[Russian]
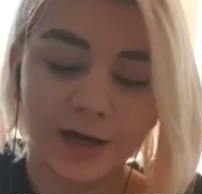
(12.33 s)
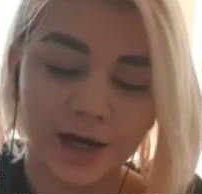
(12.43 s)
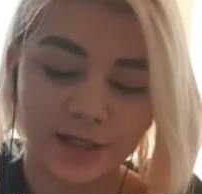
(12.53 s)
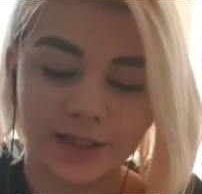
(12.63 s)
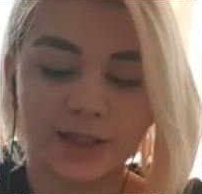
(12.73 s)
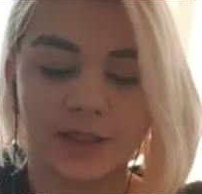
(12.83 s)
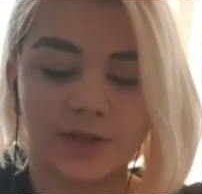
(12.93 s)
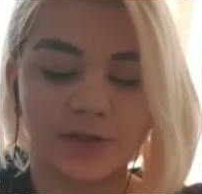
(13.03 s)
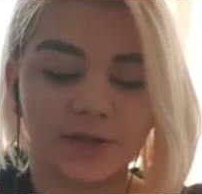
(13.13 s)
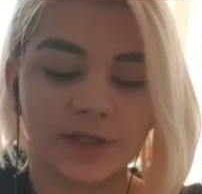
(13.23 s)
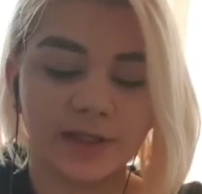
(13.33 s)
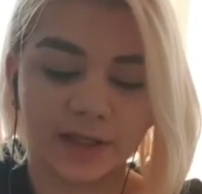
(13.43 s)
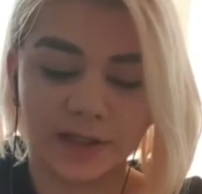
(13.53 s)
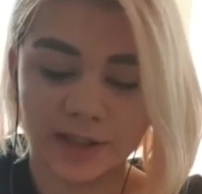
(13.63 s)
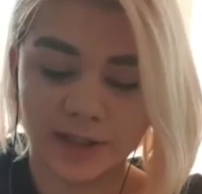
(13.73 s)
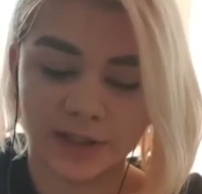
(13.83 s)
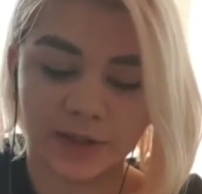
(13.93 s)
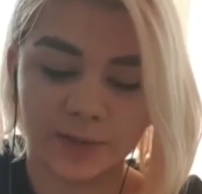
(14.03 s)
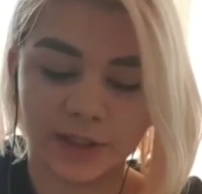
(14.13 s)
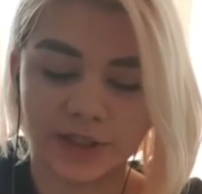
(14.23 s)
Как сильно нужно знать английский,
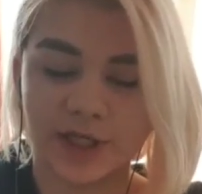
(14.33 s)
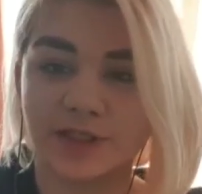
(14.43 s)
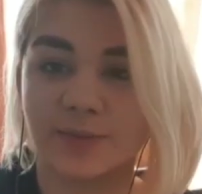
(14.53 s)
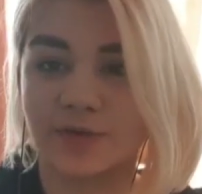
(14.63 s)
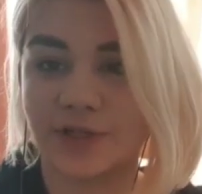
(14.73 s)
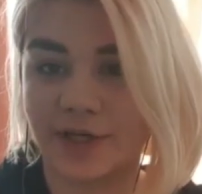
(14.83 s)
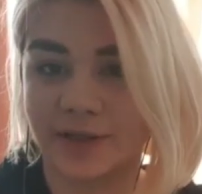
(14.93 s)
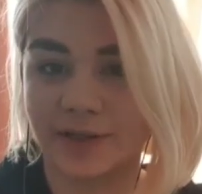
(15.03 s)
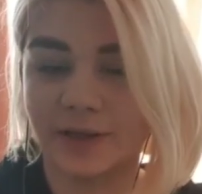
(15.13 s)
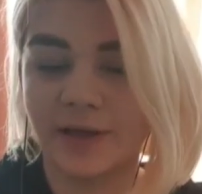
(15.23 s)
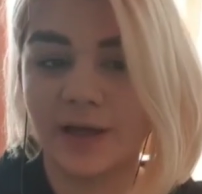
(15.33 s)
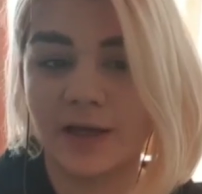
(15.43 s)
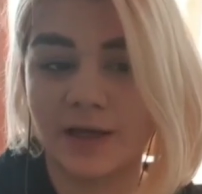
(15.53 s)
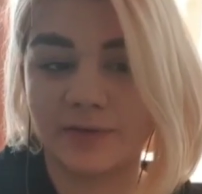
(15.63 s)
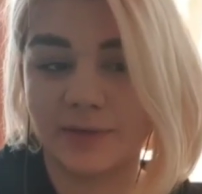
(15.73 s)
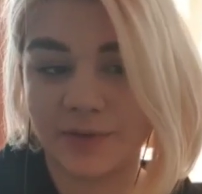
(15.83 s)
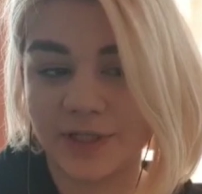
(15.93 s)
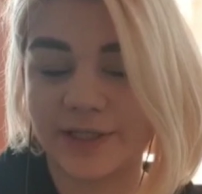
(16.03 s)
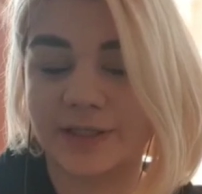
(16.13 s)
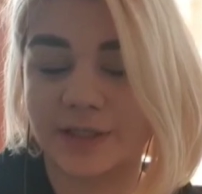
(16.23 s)
чтобы начать обучение?
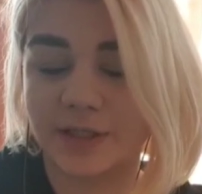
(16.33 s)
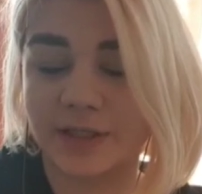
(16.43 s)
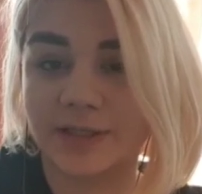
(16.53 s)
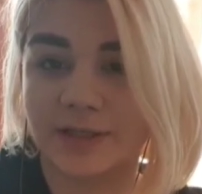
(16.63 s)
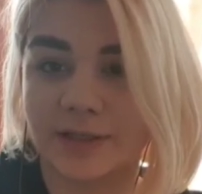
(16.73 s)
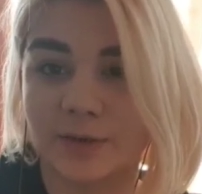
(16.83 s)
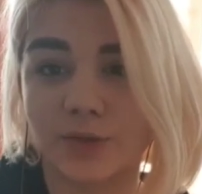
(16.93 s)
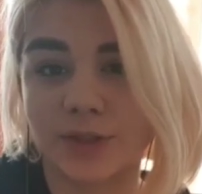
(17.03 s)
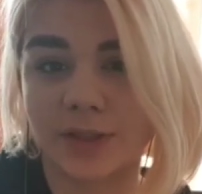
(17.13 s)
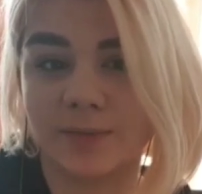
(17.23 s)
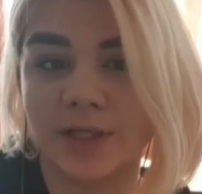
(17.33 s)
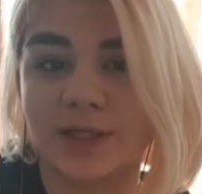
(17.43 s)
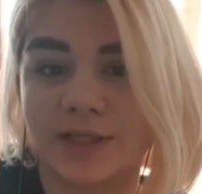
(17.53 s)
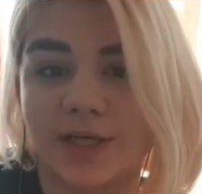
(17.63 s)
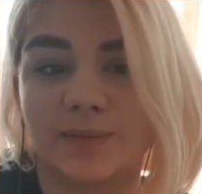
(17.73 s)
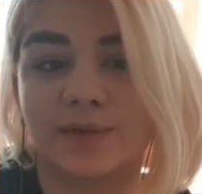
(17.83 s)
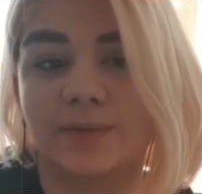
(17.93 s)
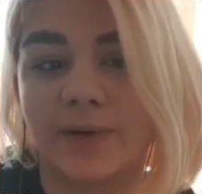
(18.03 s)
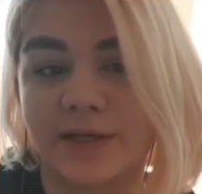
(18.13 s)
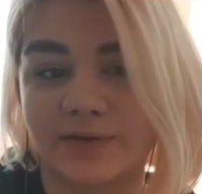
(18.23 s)
Вообще, если честно, нужно иметь хотя
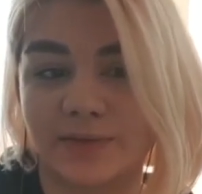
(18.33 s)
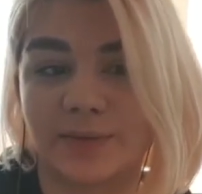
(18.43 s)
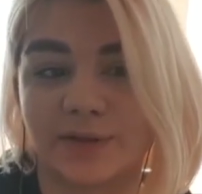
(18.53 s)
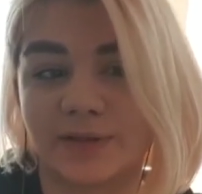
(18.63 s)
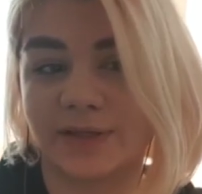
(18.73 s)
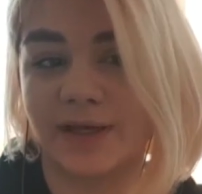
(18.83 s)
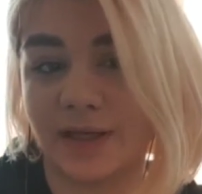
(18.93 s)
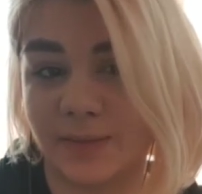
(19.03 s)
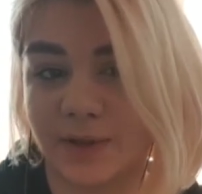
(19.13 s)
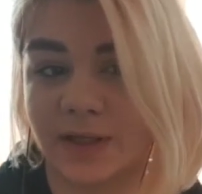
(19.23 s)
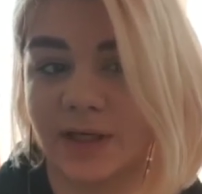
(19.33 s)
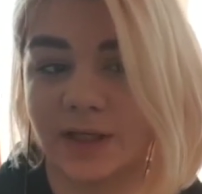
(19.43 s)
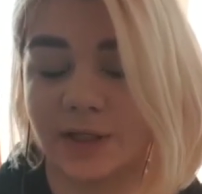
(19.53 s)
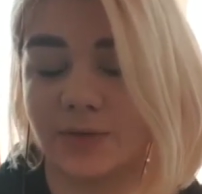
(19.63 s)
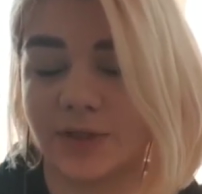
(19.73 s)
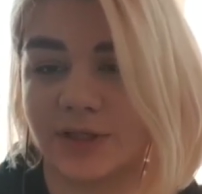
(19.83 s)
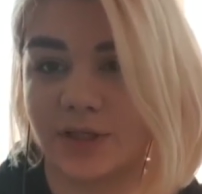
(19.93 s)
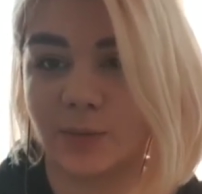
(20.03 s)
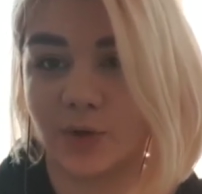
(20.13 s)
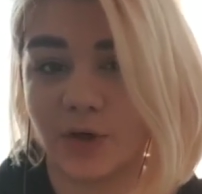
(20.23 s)
бы базовыми знаниями. Не нужно
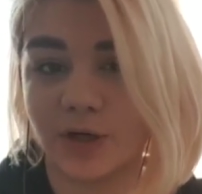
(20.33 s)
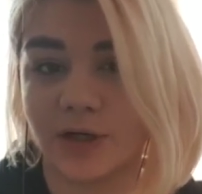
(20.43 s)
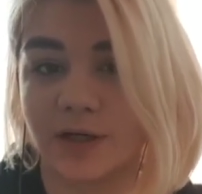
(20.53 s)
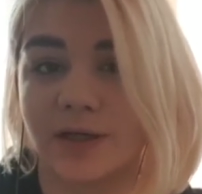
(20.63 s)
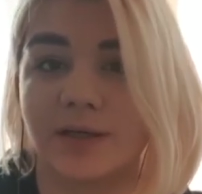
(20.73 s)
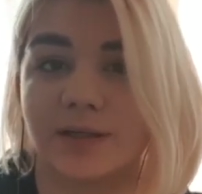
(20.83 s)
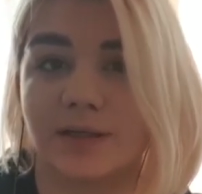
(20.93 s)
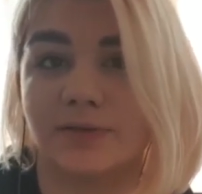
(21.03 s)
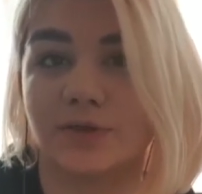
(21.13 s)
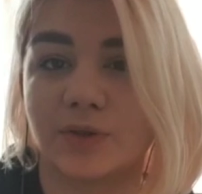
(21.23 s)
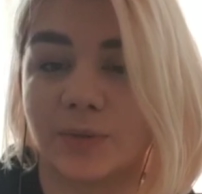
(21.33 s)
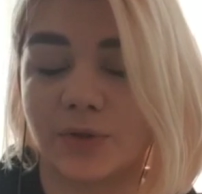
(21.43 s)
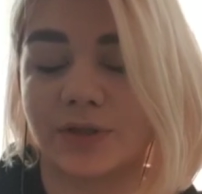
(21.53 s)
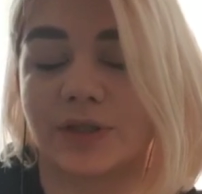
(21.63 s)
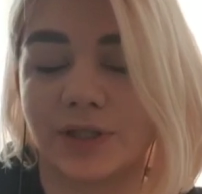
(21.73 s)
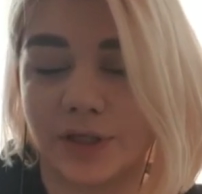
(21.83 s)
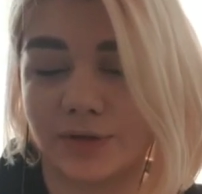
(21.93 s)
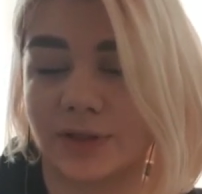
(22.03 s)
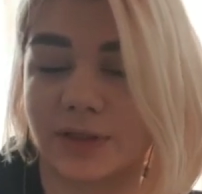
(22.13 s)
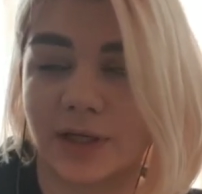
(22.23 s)
знать много для того, чтобы просто начать
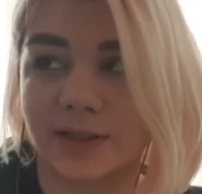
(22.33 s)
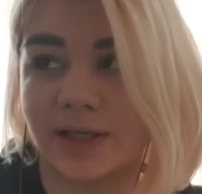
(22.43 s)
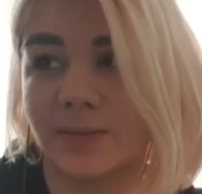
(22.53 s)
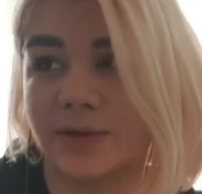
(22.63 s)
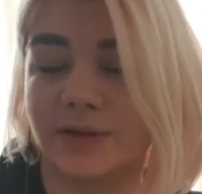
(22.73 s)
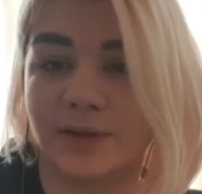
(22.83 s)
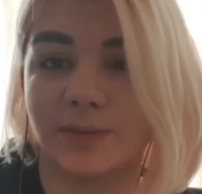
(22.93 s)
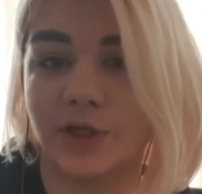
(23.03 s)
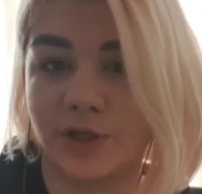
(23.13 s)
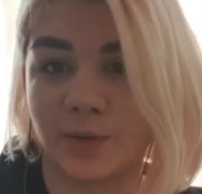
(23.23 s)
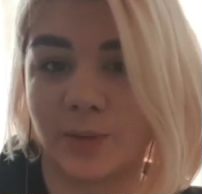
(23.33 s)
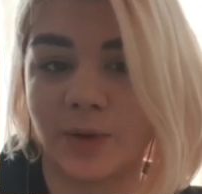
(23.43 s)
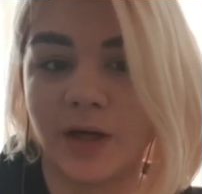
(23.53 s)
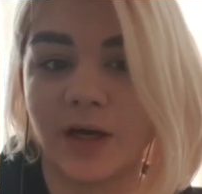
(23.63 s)
учиться, хотя бы минимум